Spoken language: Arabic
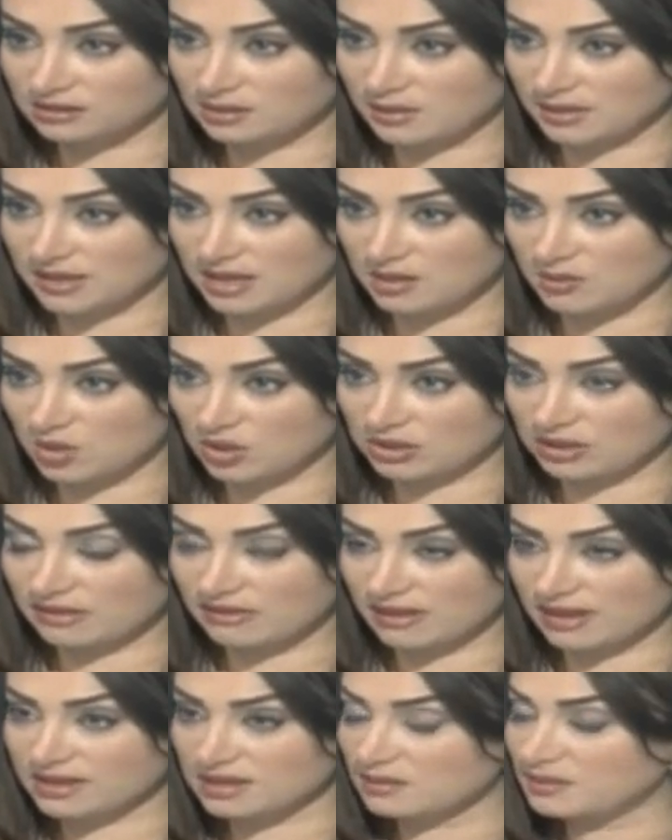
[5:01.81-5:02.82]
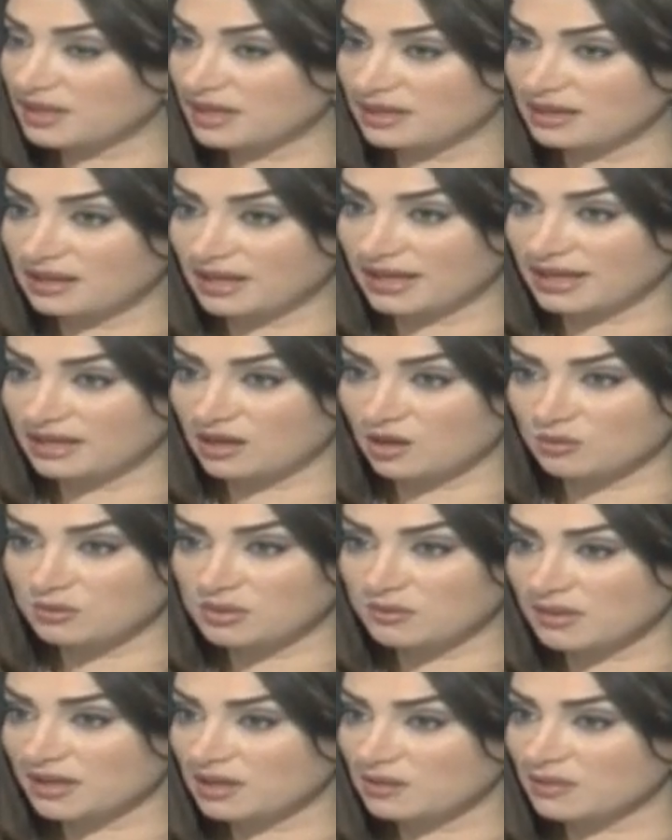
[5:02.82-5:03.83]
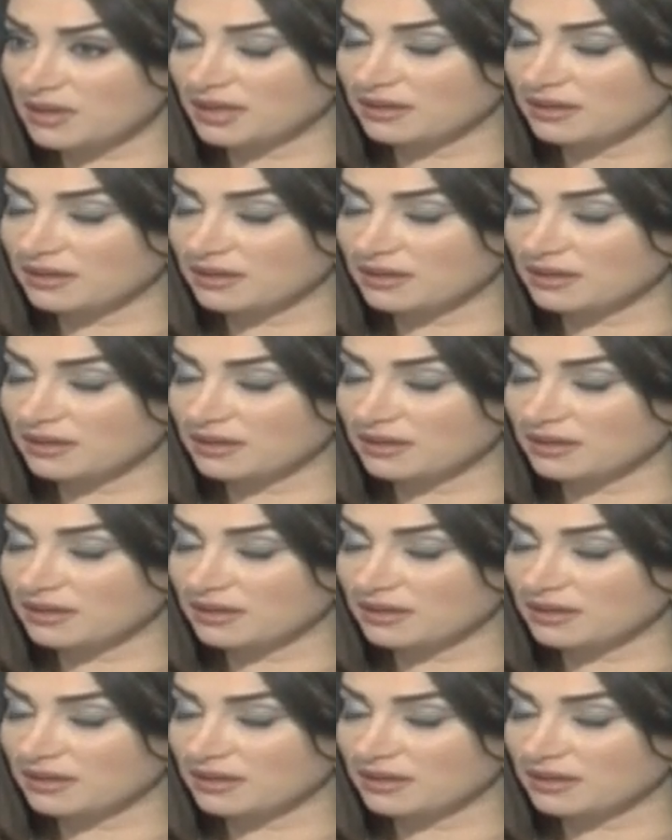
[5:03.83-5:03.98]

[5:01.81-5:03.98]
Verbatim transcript: الطبيعي للمواد الغذائية بالعين أو نعم بالماء